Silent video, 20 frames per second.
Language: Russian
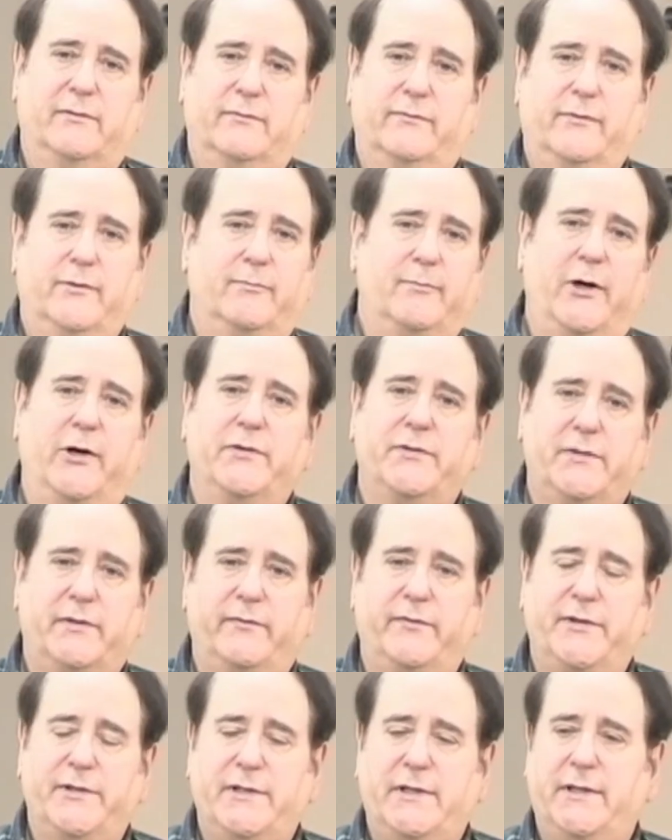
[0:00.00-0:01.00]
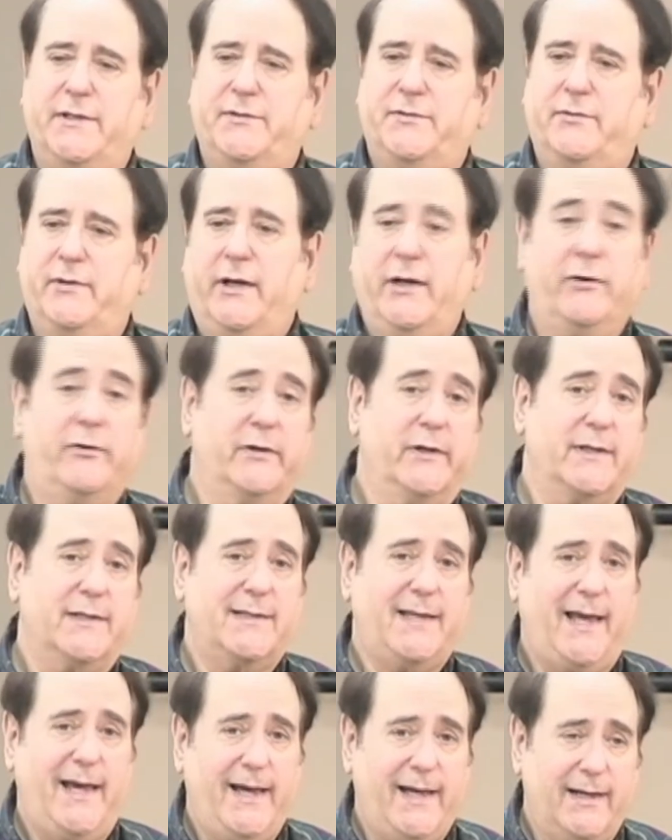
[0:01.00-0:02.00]
долгих лет всегда был
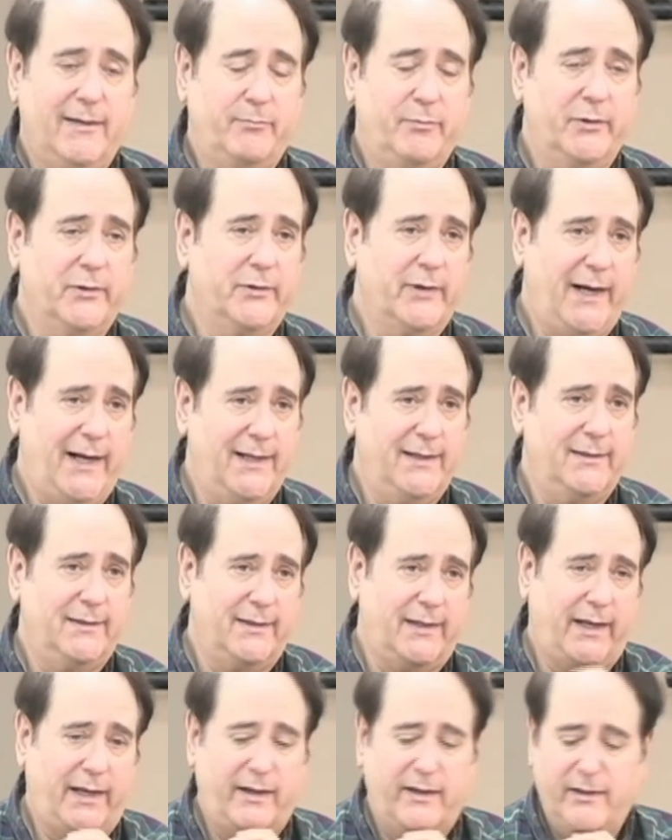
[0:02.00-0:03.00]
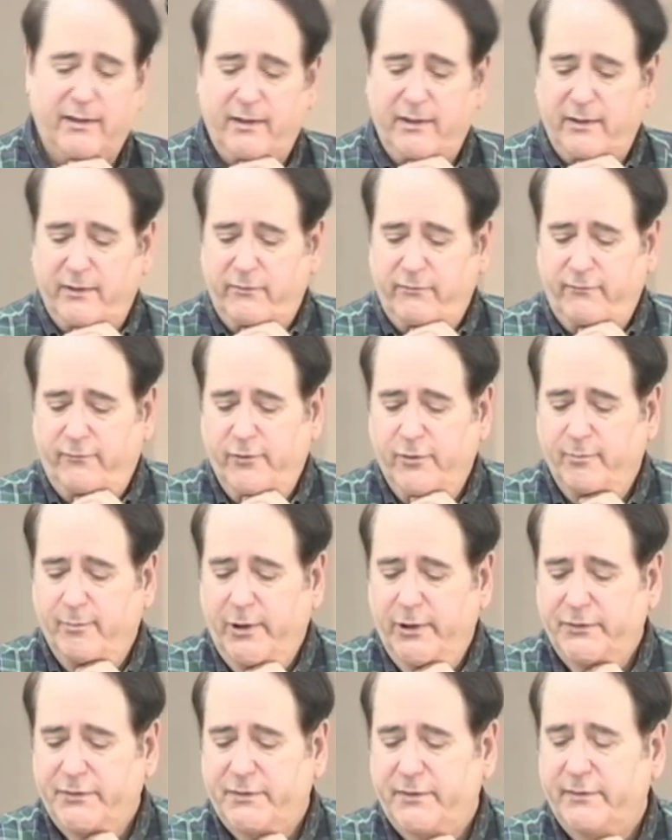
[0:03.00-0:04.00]
только один пастор,
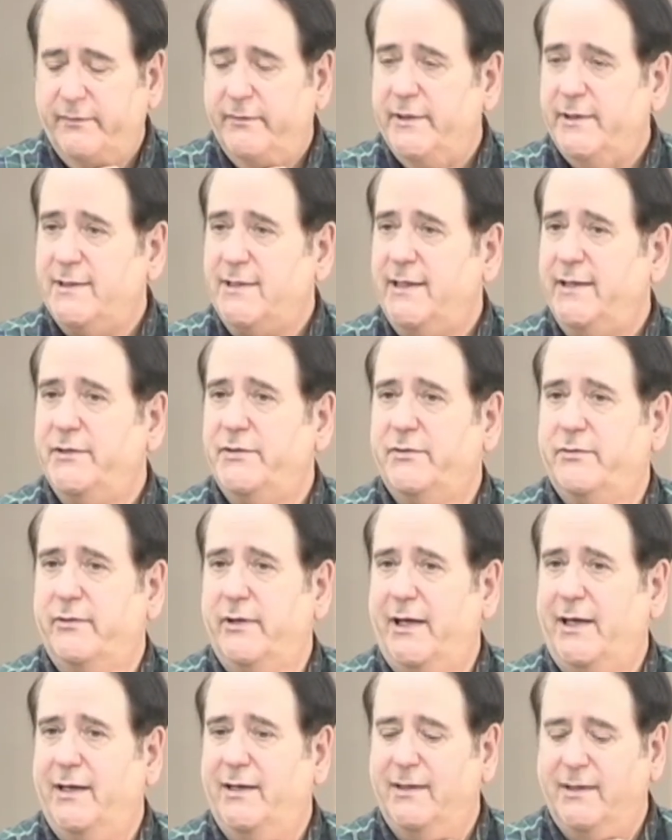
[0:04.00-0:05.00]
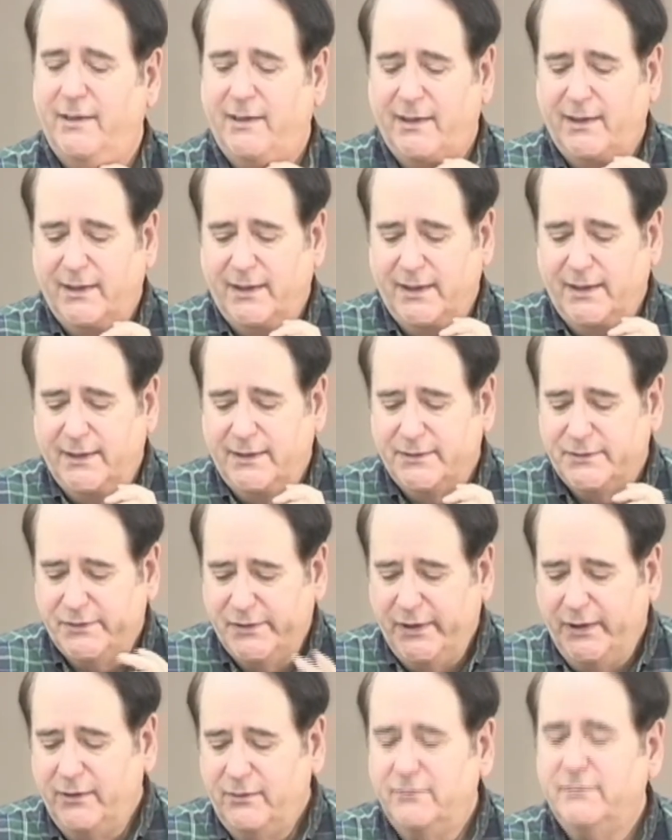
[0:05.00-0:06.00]
или в церкви было всегда
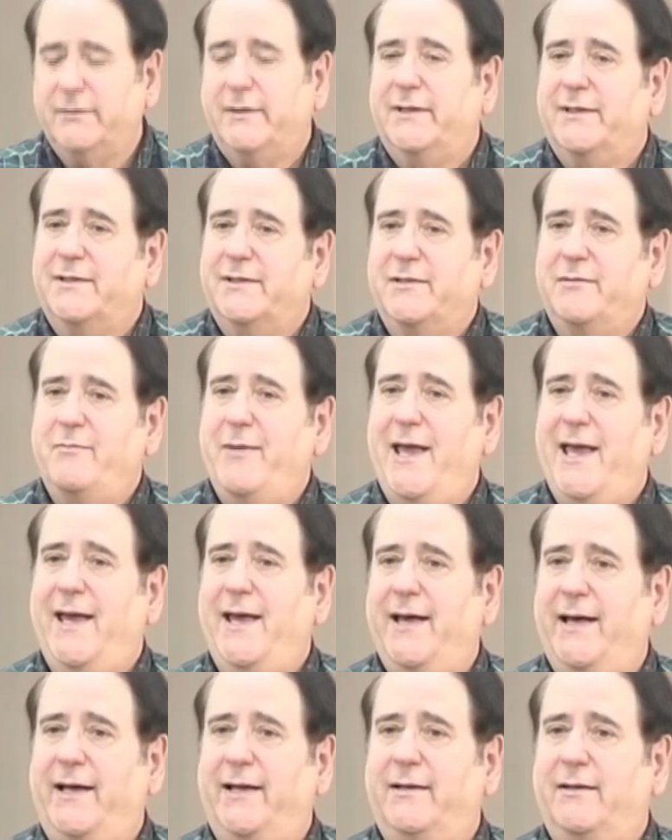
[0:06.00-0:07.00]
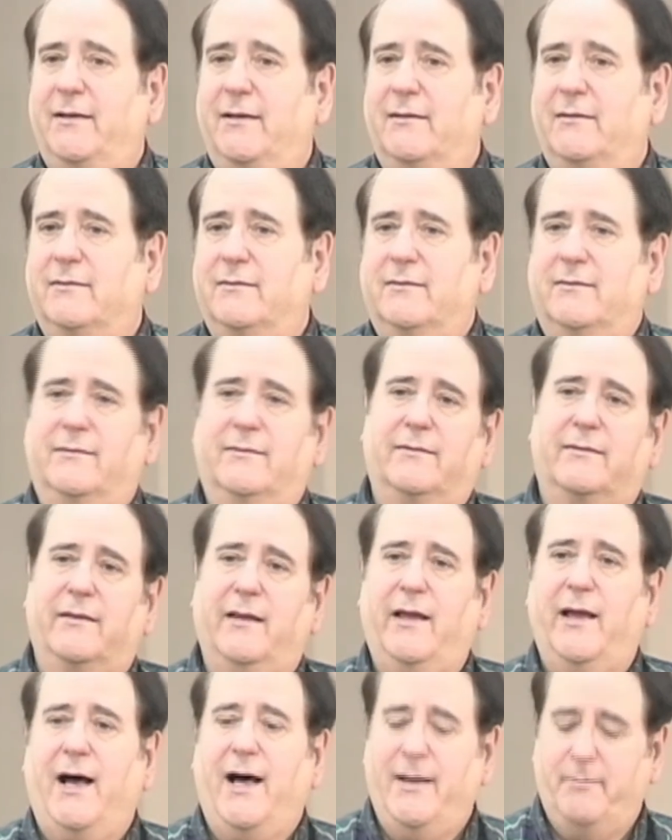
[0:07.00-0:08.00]
много пасторов, церковь
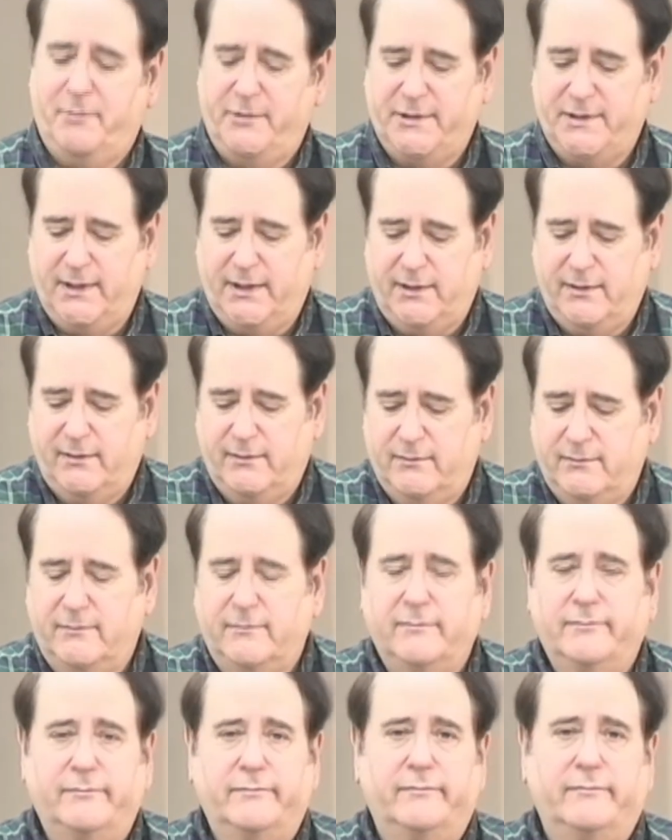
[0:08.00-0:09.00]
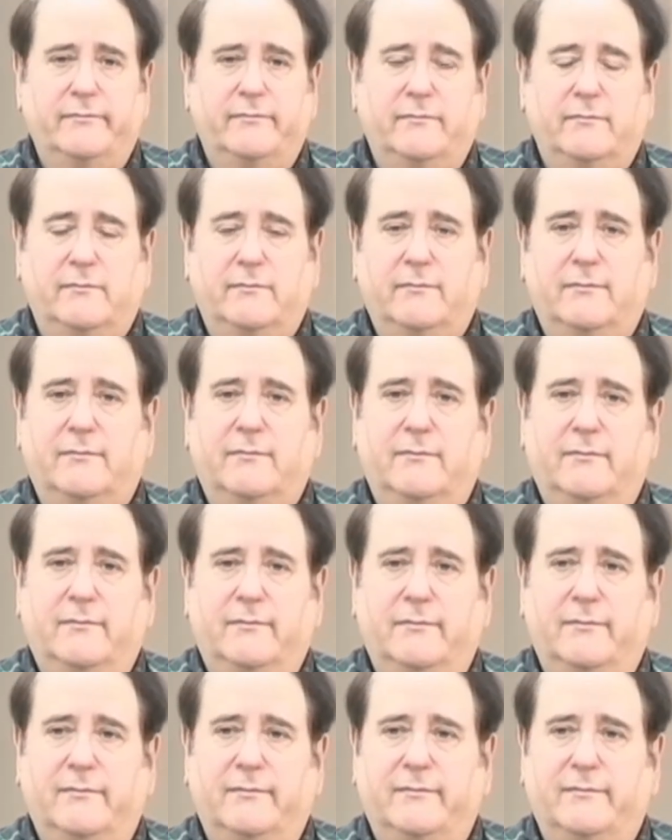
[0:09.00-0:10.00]
управляла советом старейшин, не
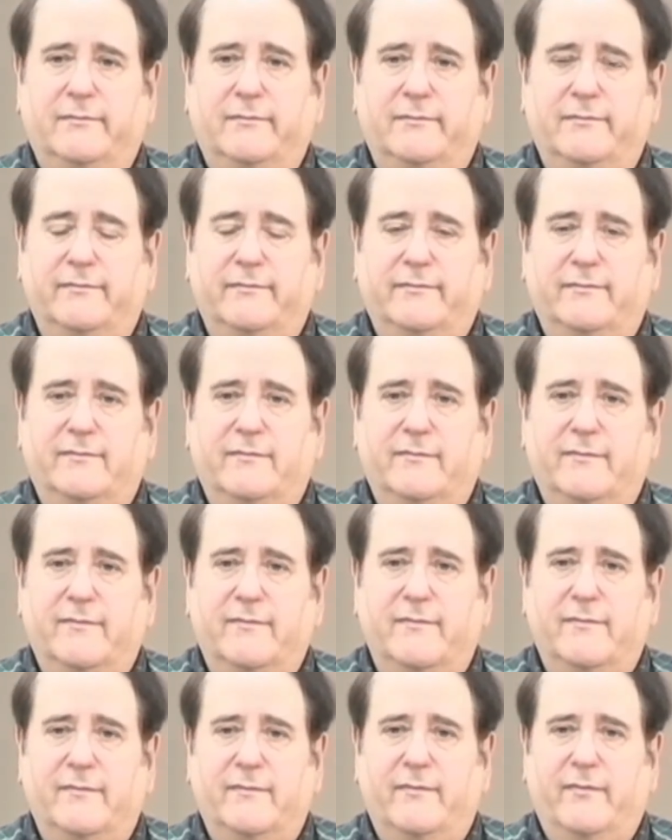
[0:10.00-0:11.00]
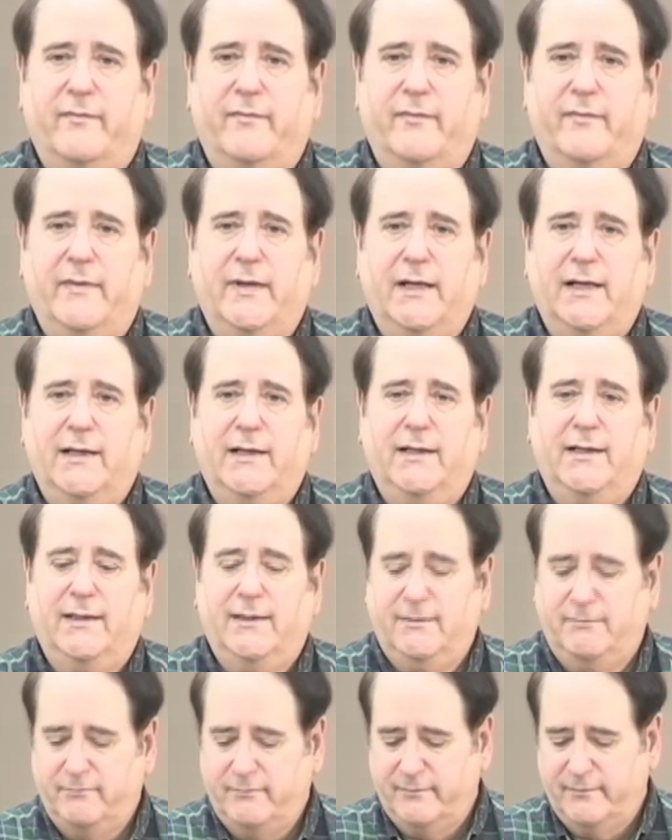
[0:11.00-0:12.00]
требуйте ничего
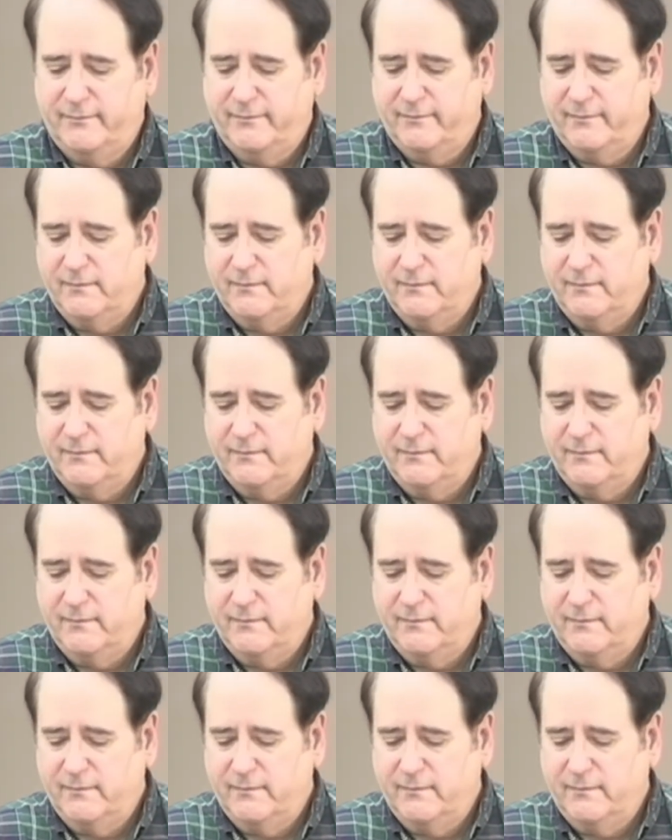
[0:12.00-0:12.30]
противоположного. Um,